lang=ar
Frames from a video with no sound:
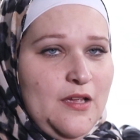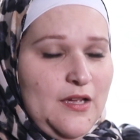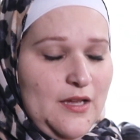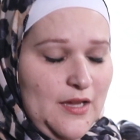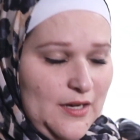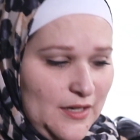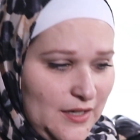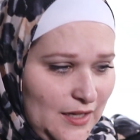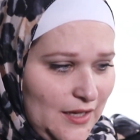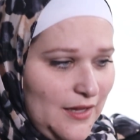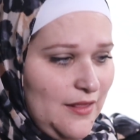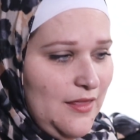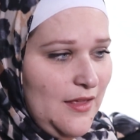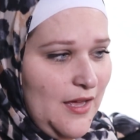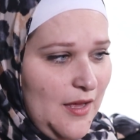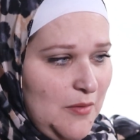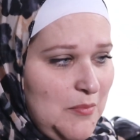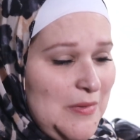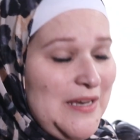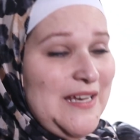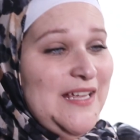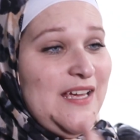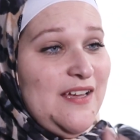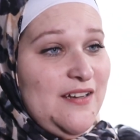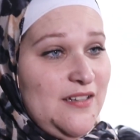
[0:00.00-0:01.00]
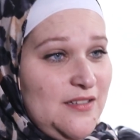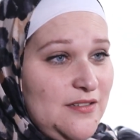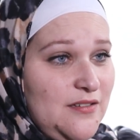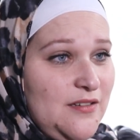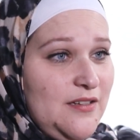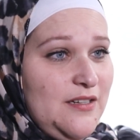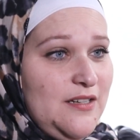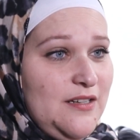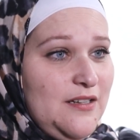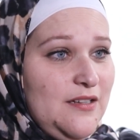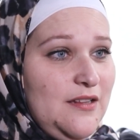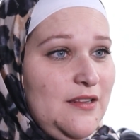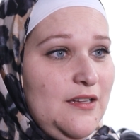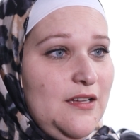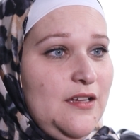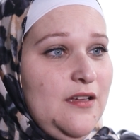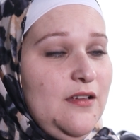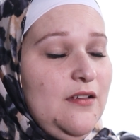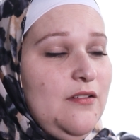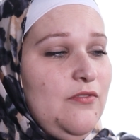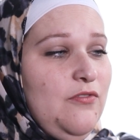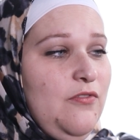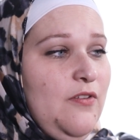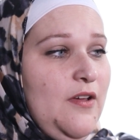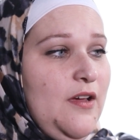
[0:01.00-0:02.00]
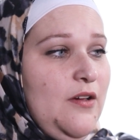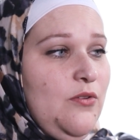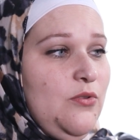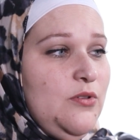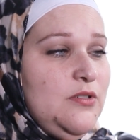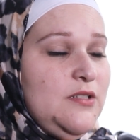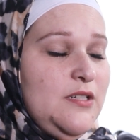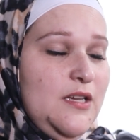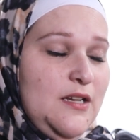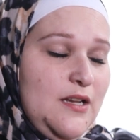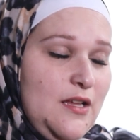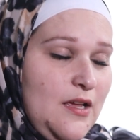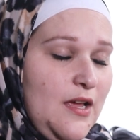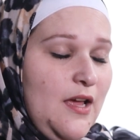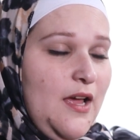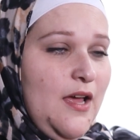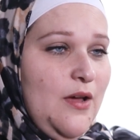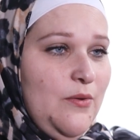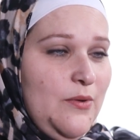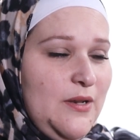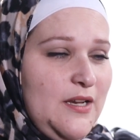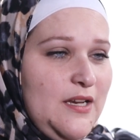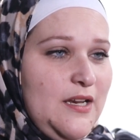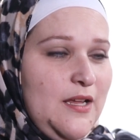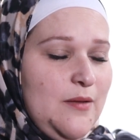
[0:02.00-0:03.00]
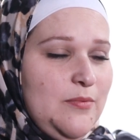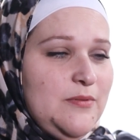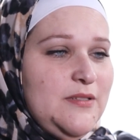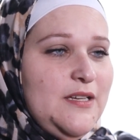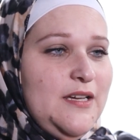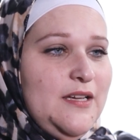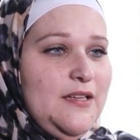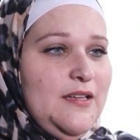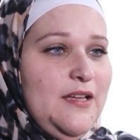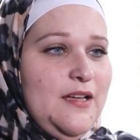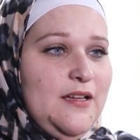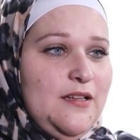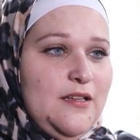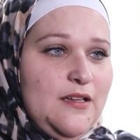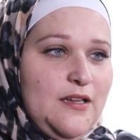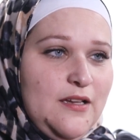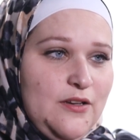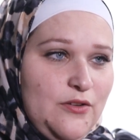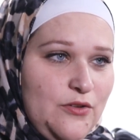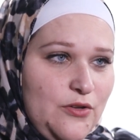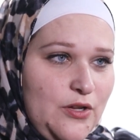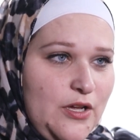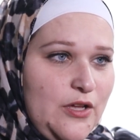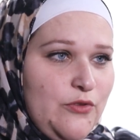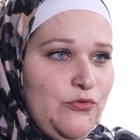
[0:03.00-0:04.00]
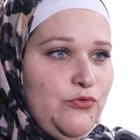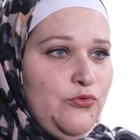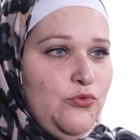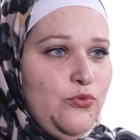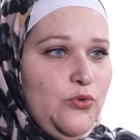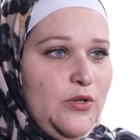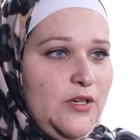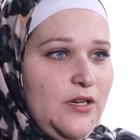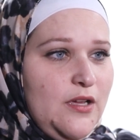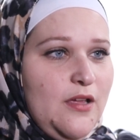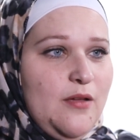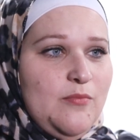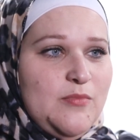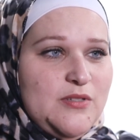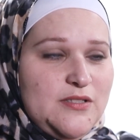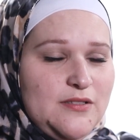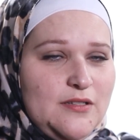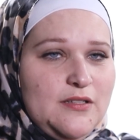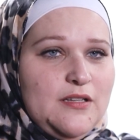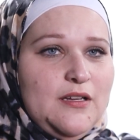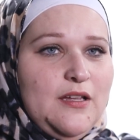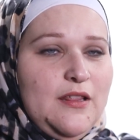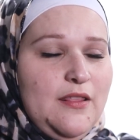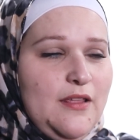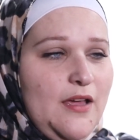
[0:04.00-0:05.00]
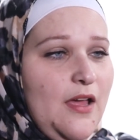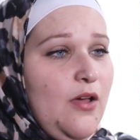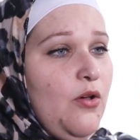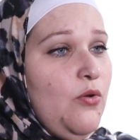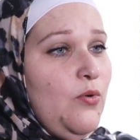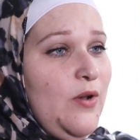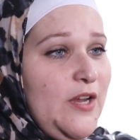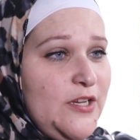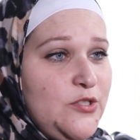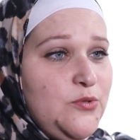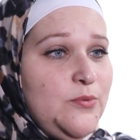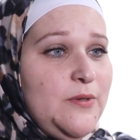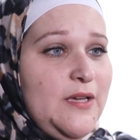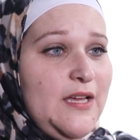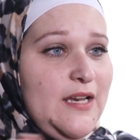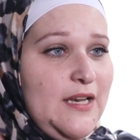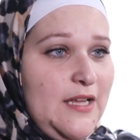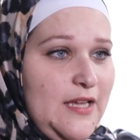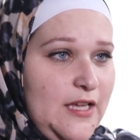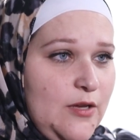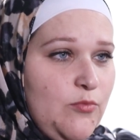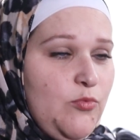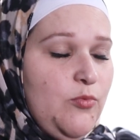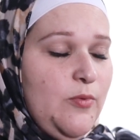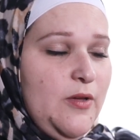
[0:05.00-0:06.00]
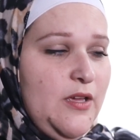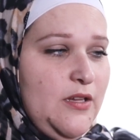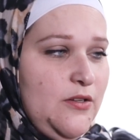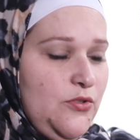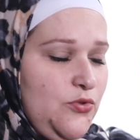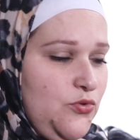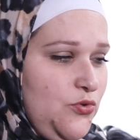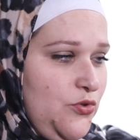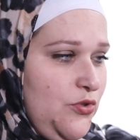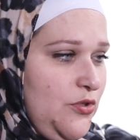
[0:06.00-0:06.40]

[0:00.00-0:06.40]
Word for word: يعني غذاء مني انا دايركتلي فكنت انا احاول اني ابتعد عن الفول كمصدر غذاء والادويه اللي هي ممكن